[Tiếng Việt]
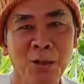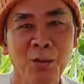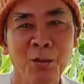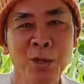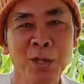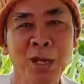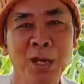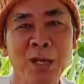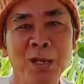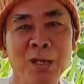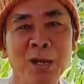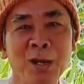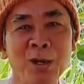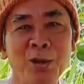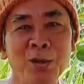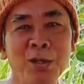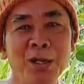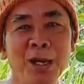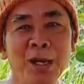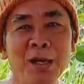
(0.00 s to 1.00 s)
chứ quý vị
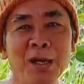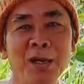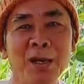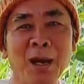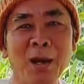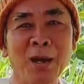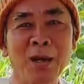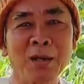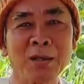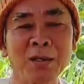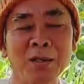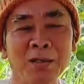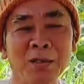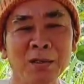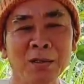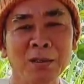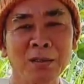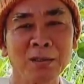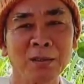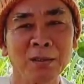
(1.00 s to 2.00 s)
đừng có nghĩ rằng
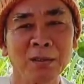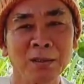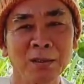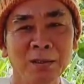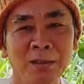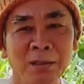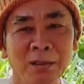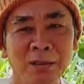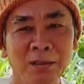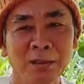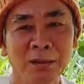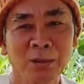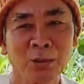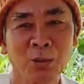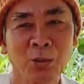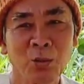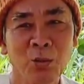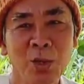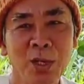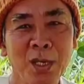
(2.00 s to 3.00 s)

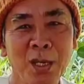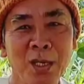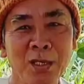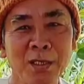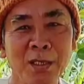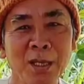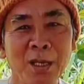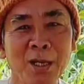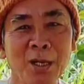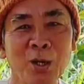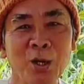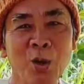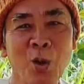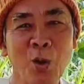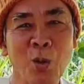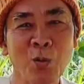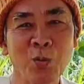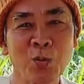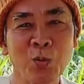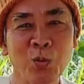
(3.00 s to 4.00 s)
quý vị sẽ
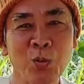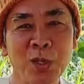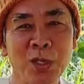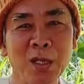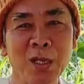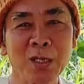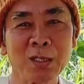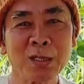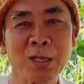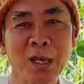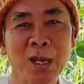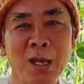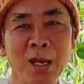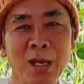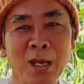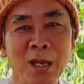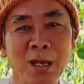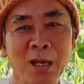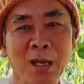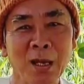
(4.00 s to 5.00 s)
khôn quý vị
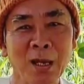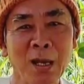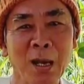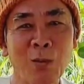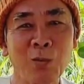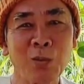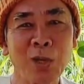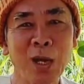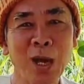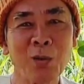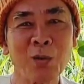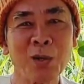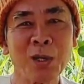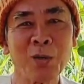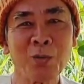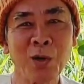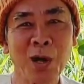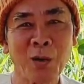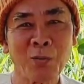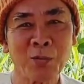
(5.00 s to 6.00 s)
sẽ học cao
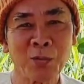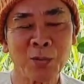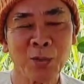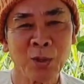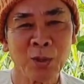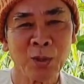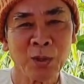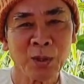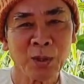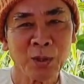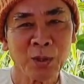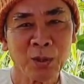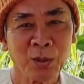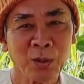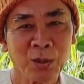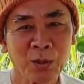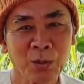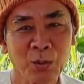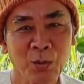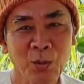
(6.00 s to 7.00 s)
hiểu rộng
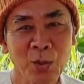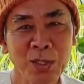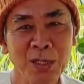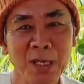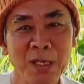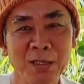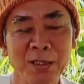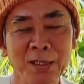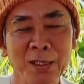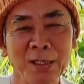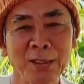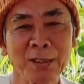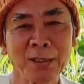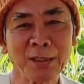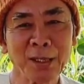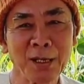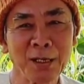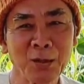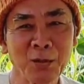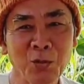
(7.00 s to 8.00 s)
quý vị sẽ
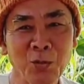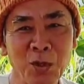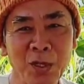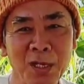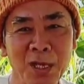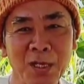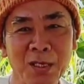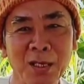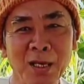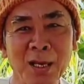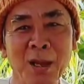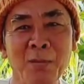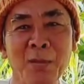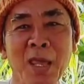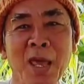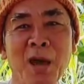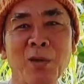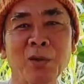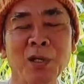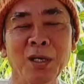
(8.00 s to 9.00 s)
tính quý vị sẽ
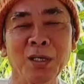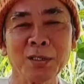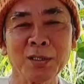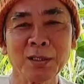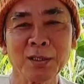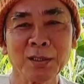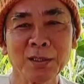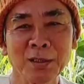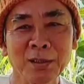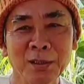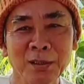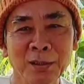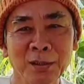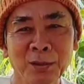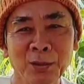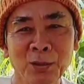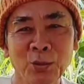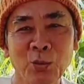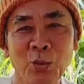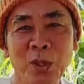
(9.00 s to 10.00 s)
làm giàu được
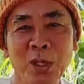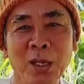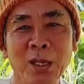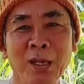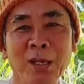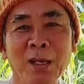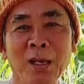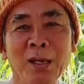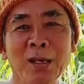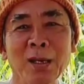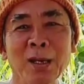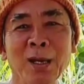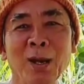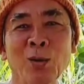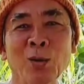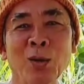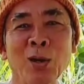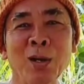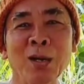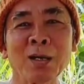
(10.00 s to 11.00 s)
quý vị nghĩ cái
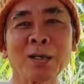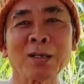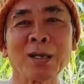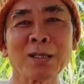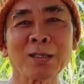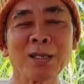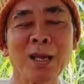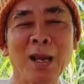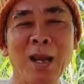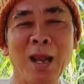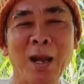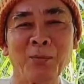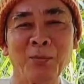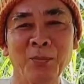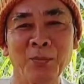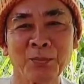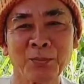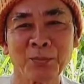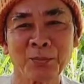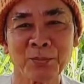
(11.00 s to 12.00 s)
câu đó là rất sai lầm